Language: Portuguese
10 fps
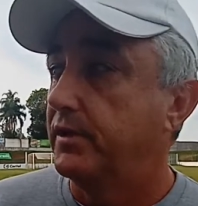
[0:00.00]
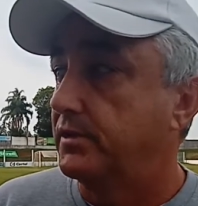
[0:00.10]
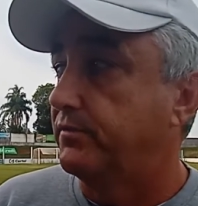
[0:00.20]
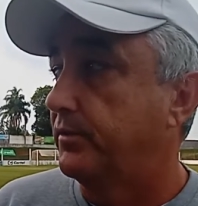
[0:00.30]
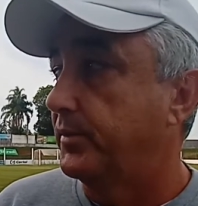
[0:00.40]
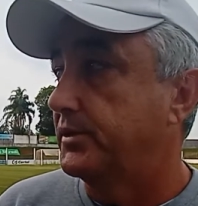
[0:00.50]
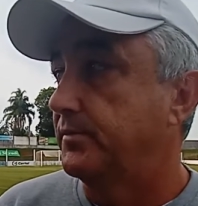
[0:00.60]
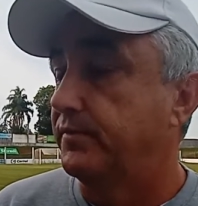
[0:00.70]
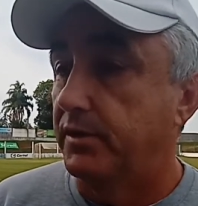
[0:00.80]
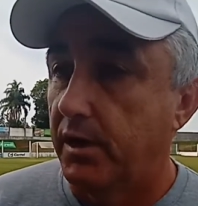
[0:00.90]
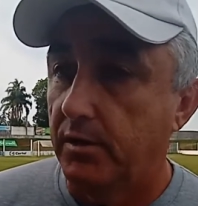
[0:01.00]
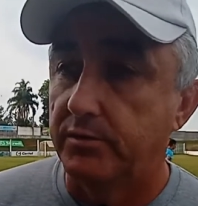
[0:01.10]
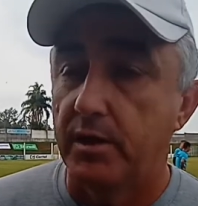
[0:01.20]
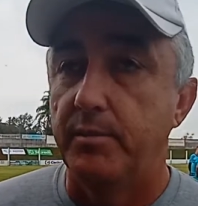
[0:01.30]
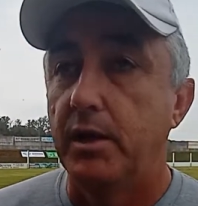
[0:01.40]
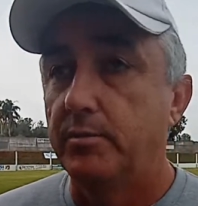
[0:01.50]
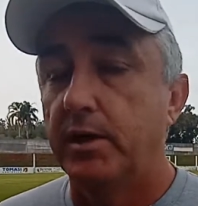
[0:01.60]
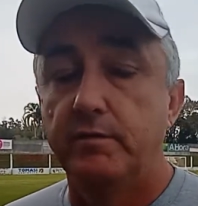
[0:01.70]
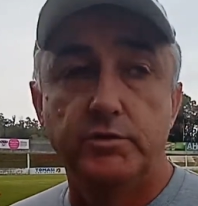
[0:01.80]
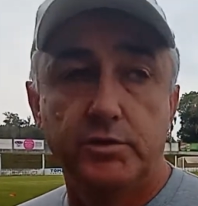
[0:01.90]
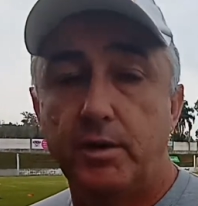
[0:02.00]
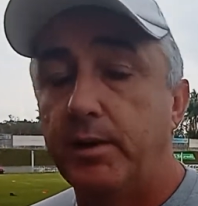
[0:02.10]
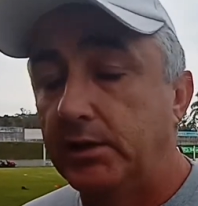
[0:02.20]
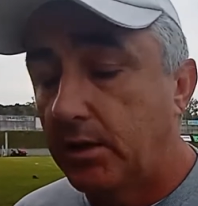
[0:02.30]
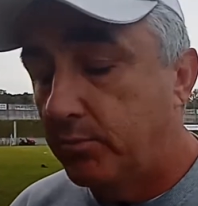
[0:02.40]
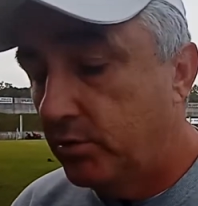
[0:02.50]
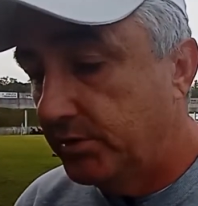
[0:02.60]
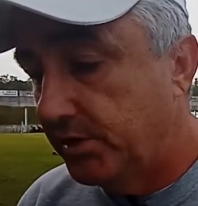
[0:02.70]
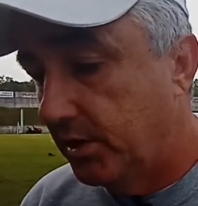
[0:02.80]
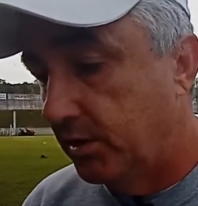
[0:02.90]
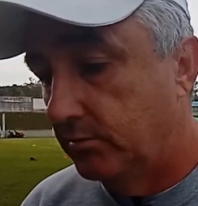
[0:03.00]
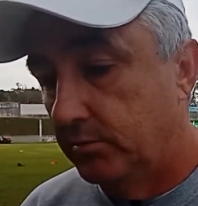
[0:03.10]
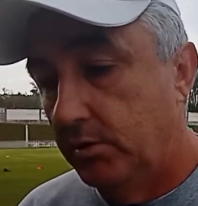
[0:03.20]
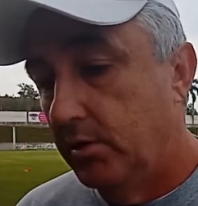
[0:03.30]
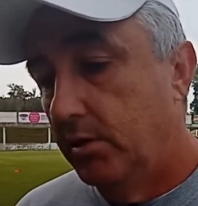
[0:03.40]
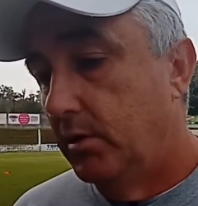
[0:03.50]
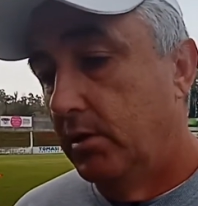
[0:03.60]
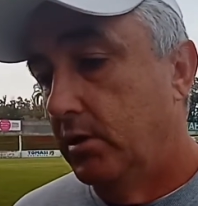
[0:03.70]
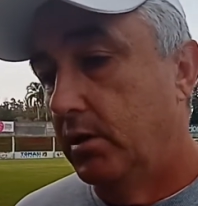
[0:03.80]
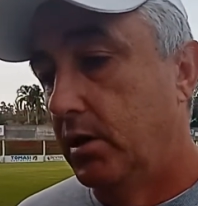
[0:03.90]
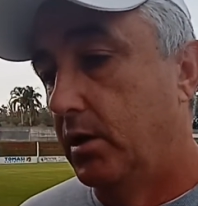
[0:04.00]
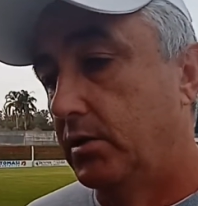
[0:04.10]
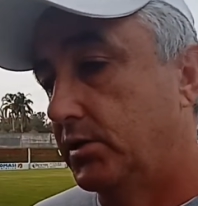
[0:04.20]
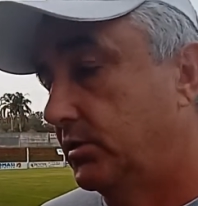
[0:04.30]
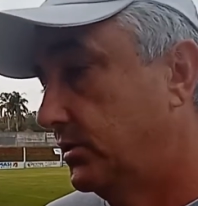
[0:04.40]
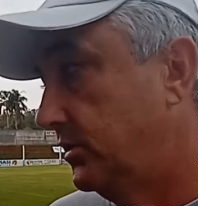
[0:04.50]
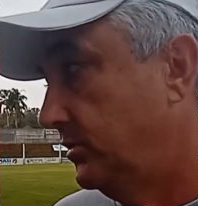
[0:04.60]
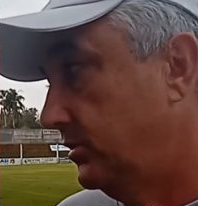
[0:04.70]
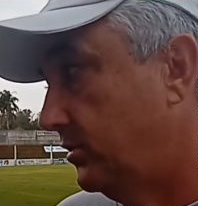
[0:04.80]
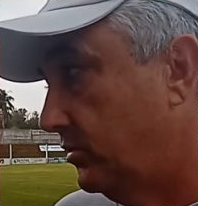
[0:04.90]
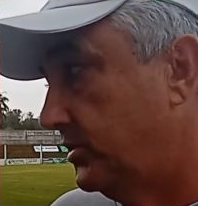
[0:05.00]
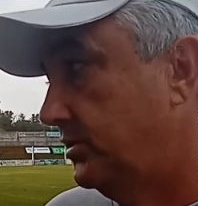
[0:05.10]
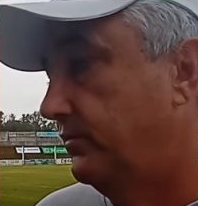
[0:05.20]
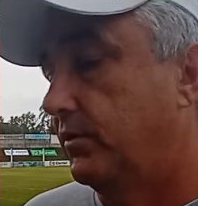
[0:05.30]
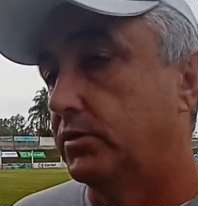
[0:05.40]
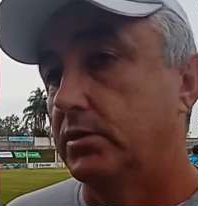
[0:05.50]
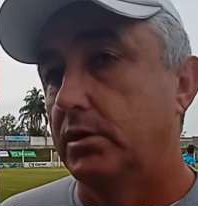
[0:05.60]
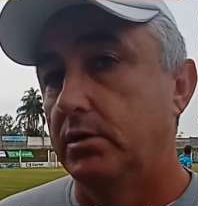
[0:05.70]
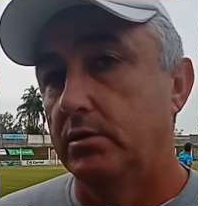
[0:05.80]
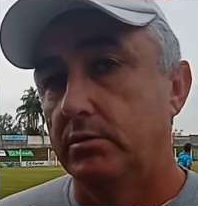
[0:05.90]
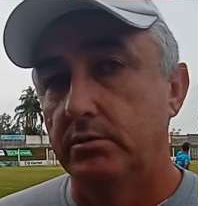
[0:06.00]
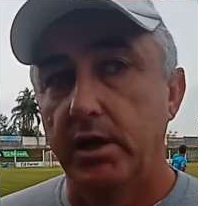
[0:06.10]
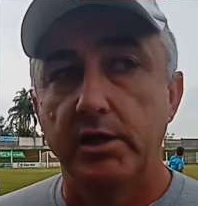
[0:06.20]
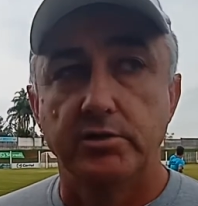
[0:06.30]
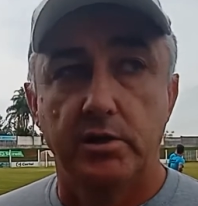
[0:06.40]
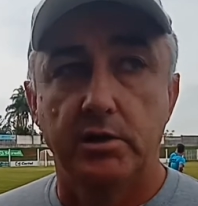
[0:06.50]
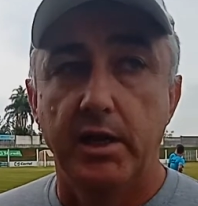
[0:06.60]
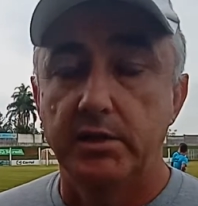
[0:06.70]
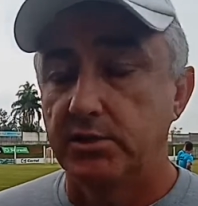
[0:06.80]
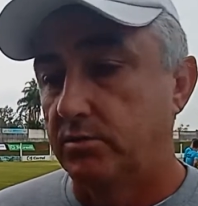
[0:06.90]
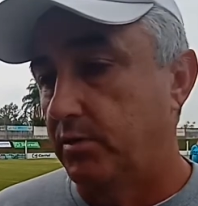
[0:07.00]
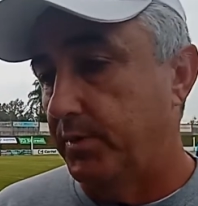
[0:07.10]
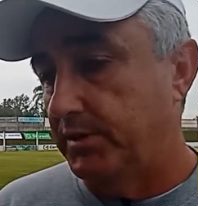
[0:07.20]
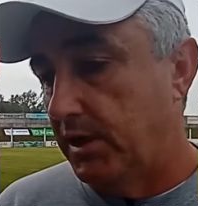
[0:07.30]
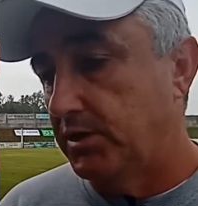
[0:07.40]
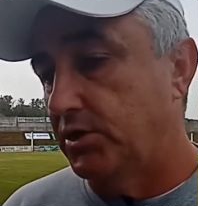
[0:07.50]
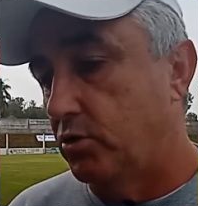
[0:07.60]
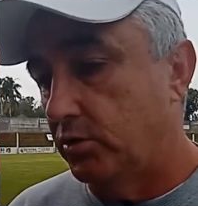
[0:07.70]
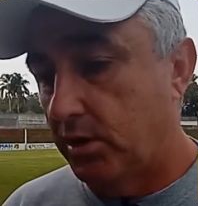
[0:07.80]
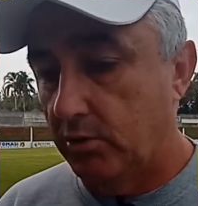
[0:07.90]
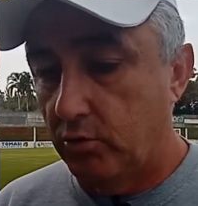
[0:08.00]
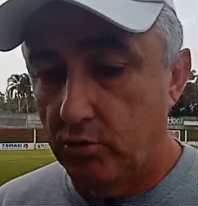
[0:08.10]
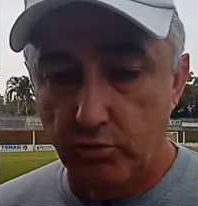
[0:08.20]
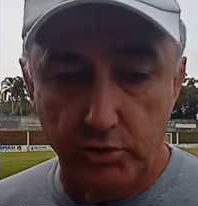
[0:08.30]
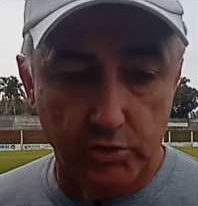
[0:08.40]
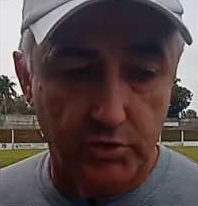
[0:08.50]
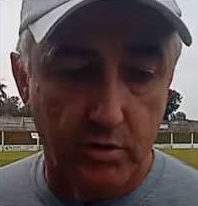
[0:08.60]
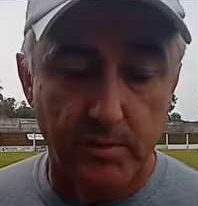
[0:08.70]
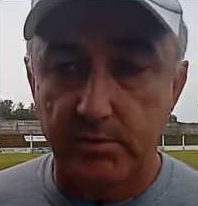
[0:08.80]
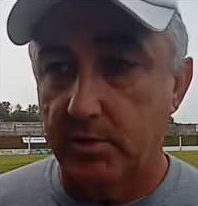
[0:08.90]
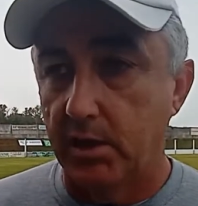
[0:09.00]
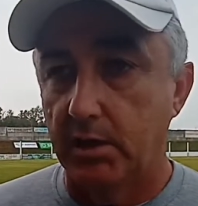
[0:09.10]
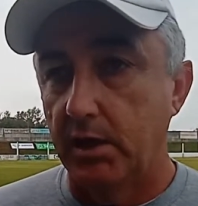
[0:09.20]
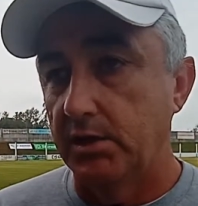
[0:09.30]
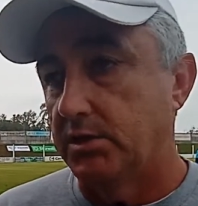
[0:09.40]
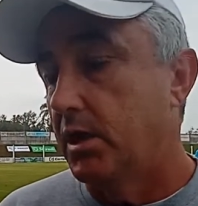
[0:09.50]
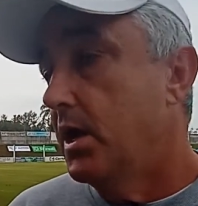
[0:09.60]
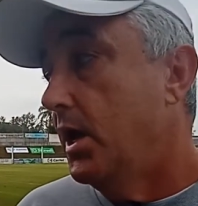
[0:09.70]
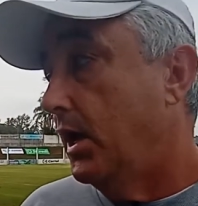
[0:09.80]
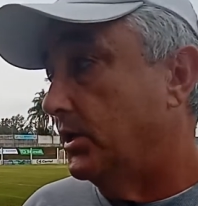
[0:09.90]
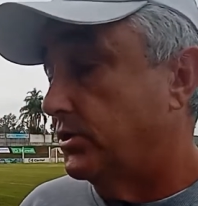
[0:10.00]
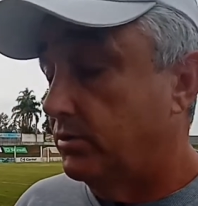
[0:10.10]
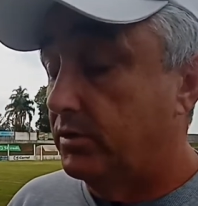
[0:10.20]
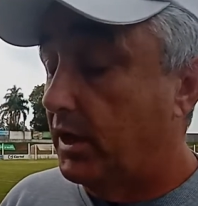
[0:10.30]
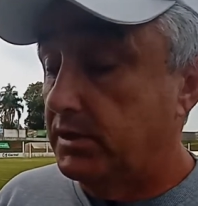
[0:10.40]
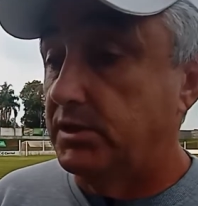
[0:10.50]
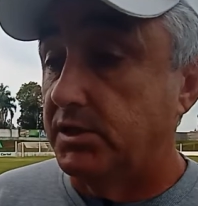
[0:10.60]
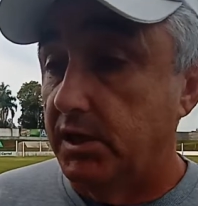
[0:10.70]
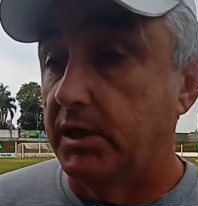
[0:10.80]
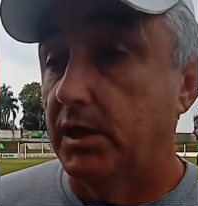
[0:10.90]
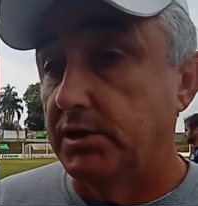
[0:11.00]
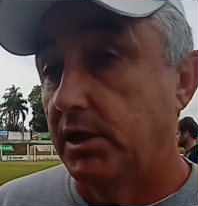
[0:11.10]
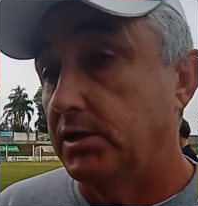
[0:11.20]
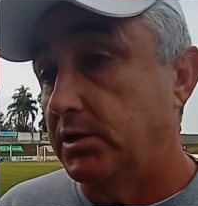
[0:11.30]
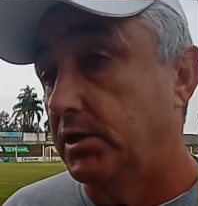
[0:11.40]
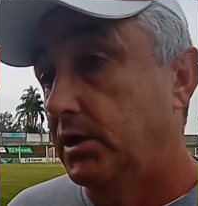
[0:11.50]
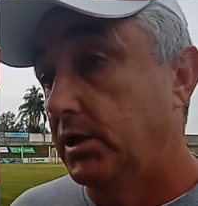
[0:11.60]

fez, foi para a semifinal, um trabalho maravilhoso, o trabalho está bom esse ano. É, se trouxe de volta 10 atletas do ano passado, se contratou alguns outros com a mesma característica. Isso não quer dizer que a gente